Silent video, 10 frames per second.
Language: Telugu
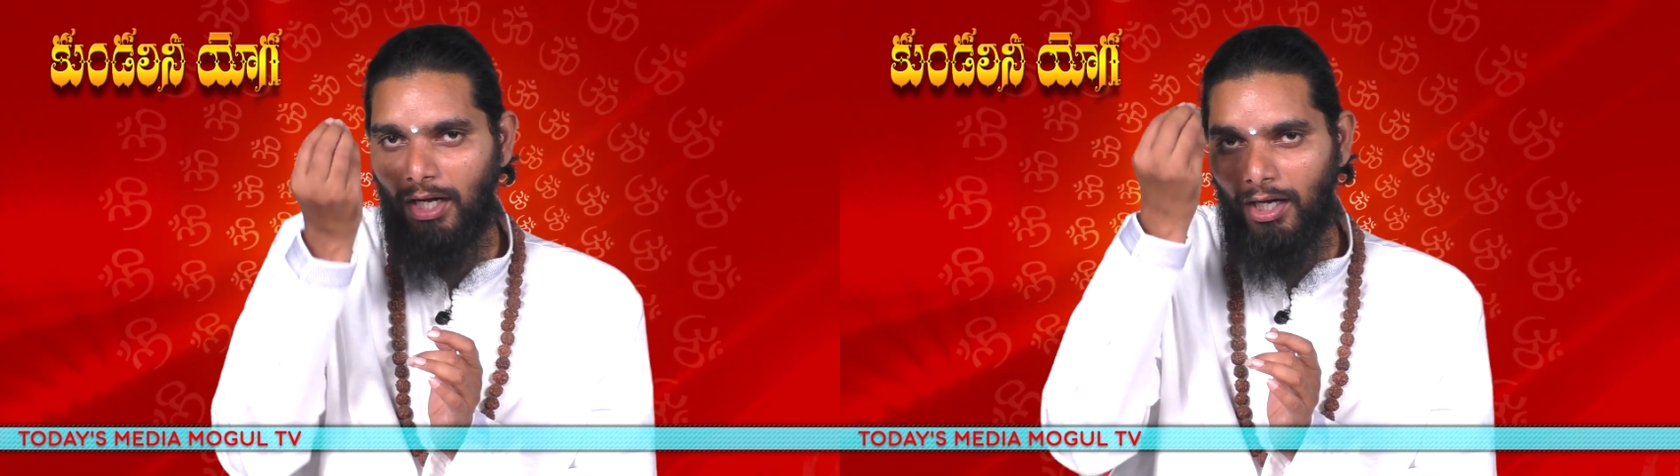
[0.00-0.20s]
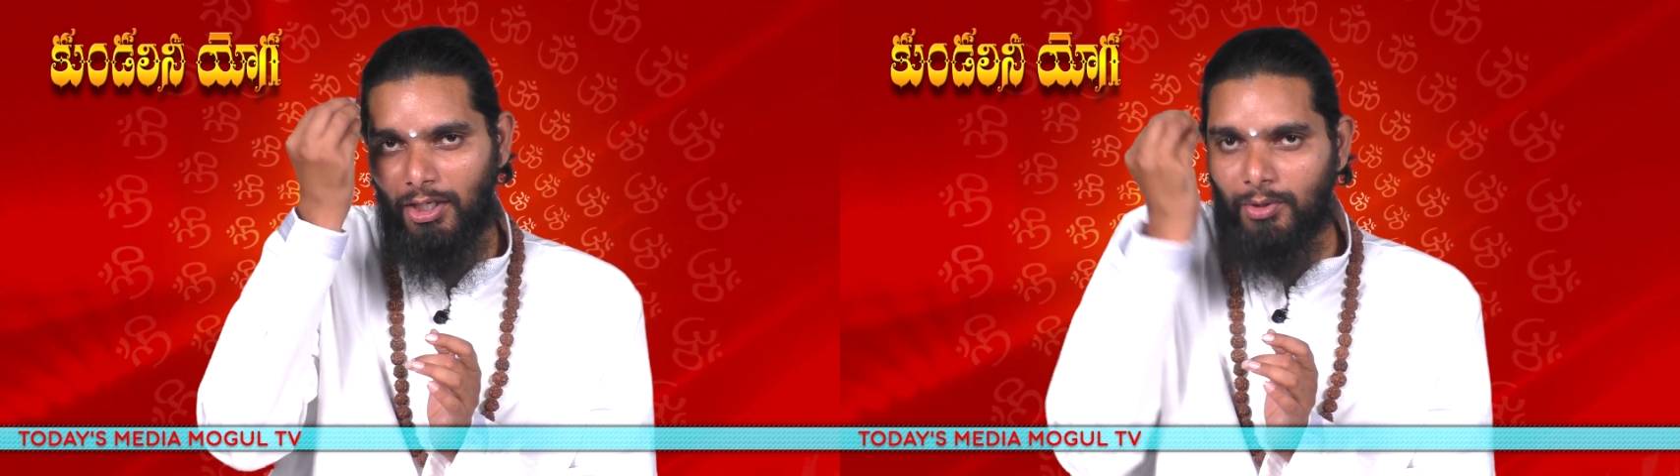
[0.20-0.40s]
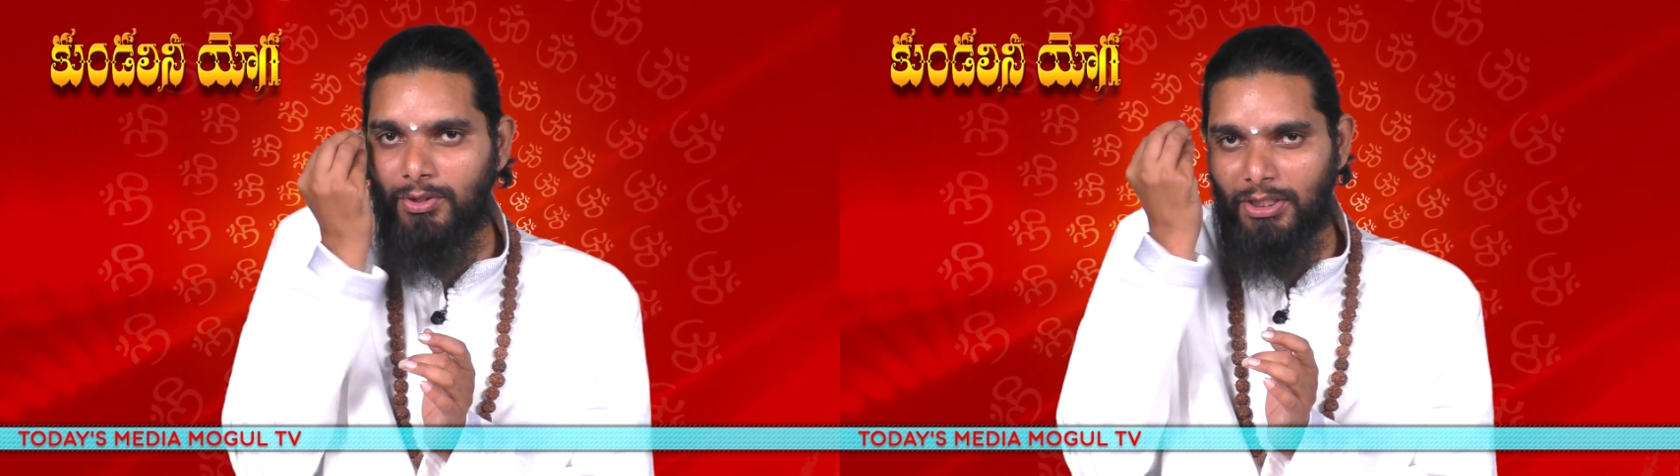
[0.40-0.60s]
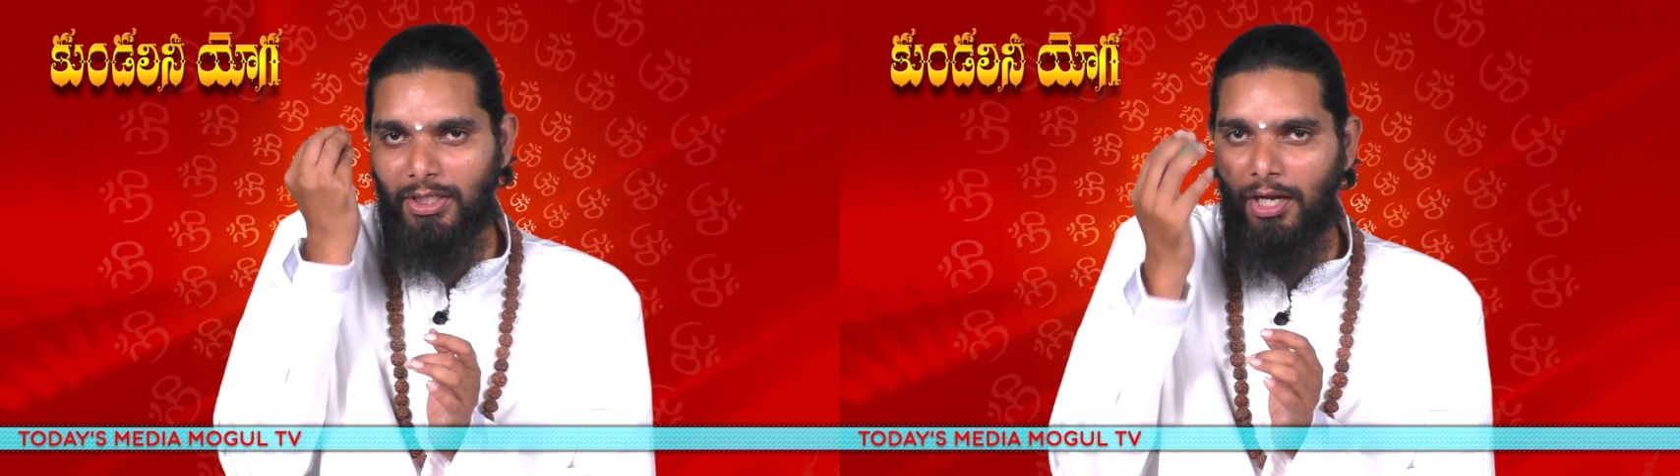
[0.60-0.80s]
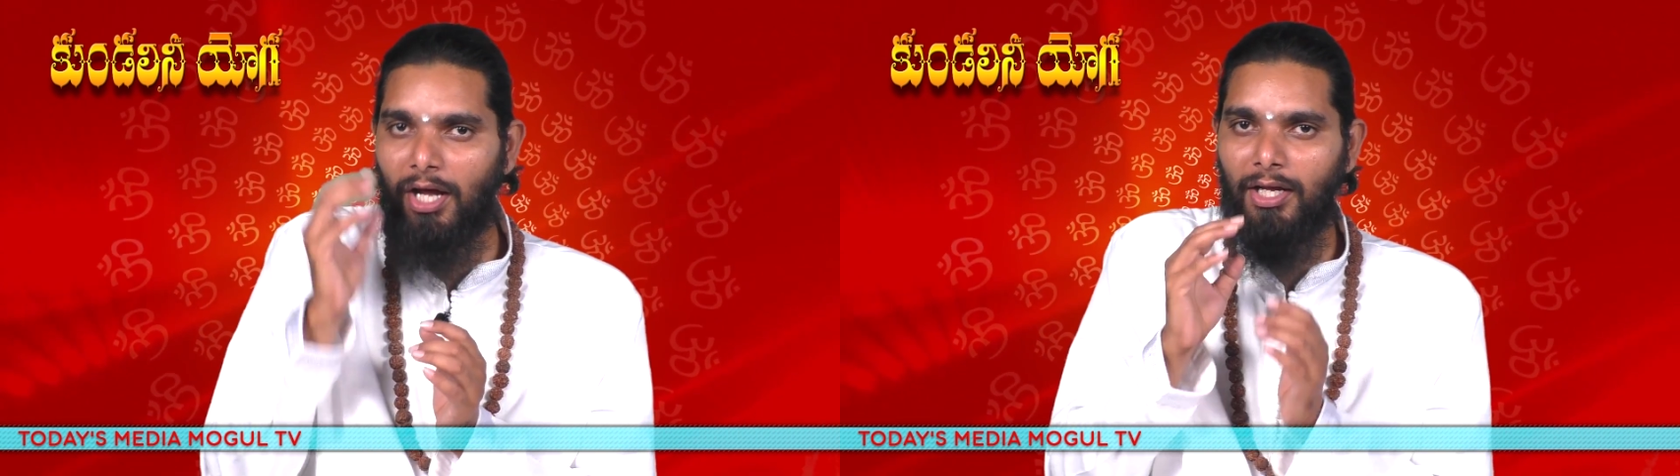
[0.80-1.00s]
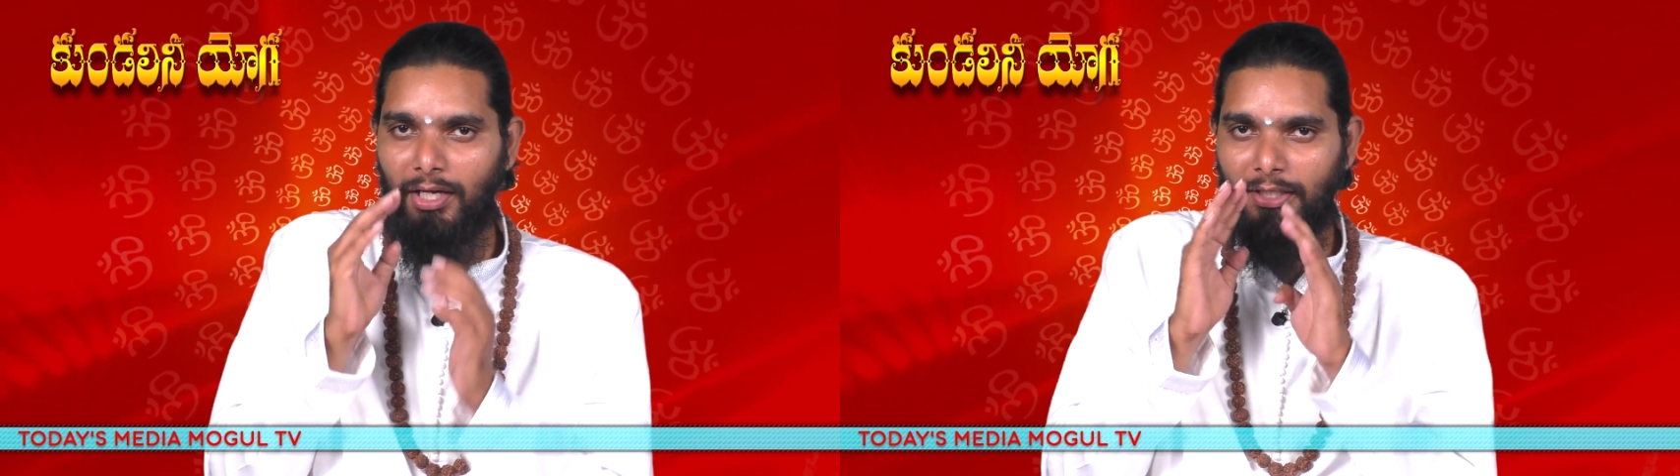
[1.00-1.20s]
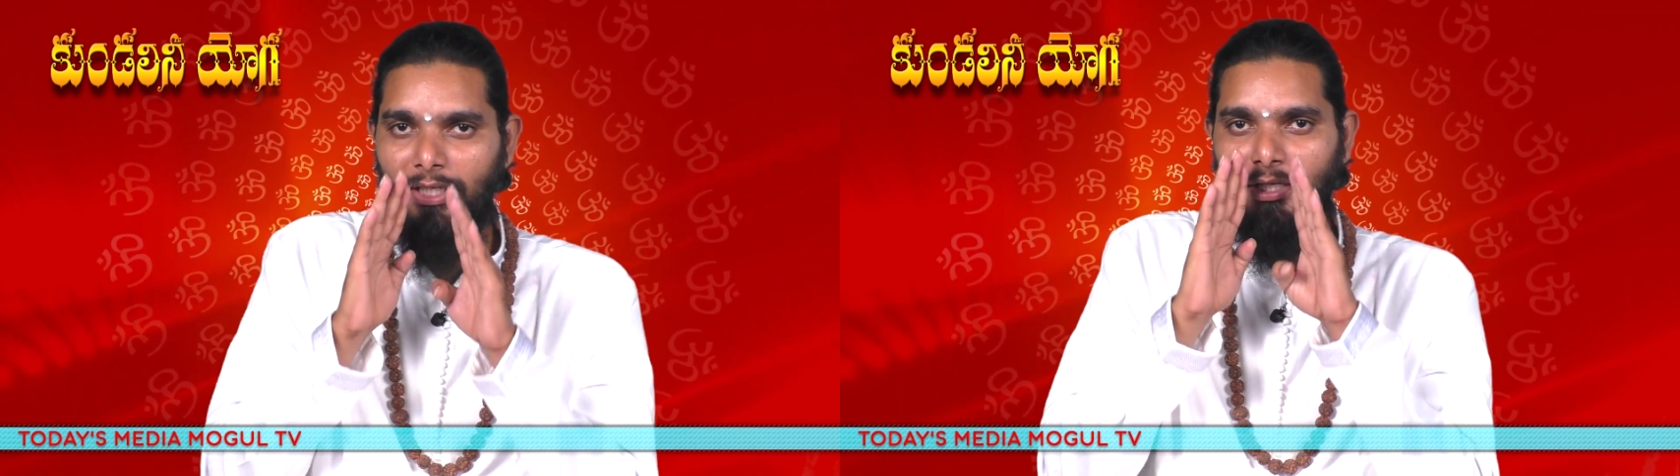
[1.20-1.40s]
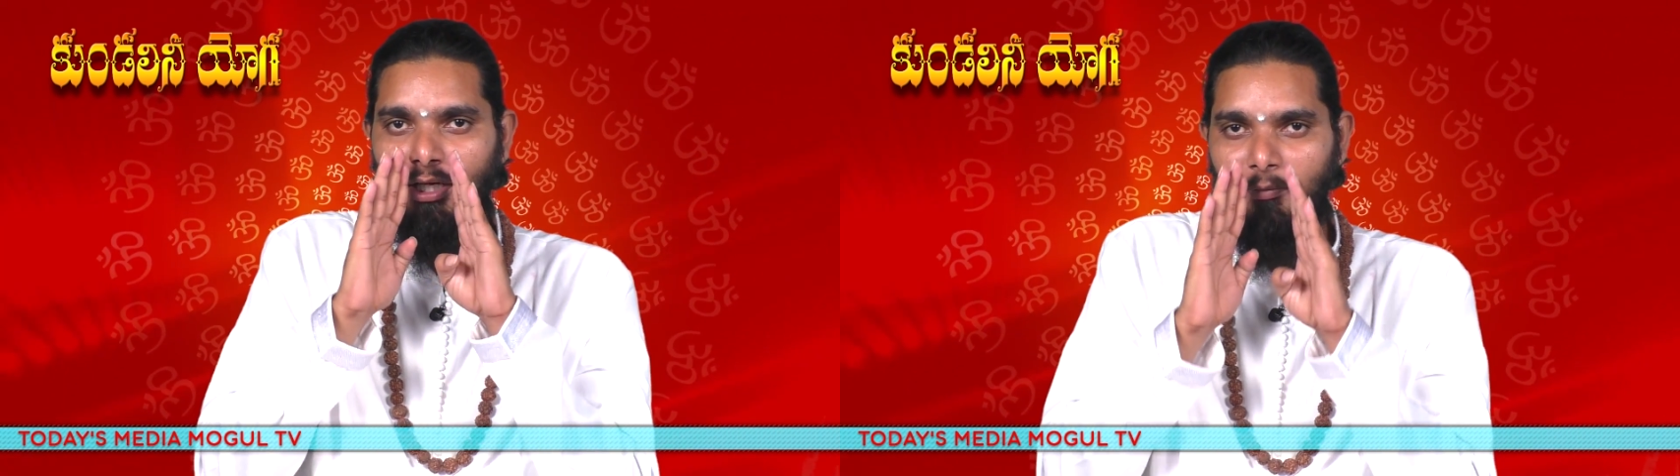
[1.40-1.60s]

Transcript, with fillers: ఆ ఆలోచన రాగానే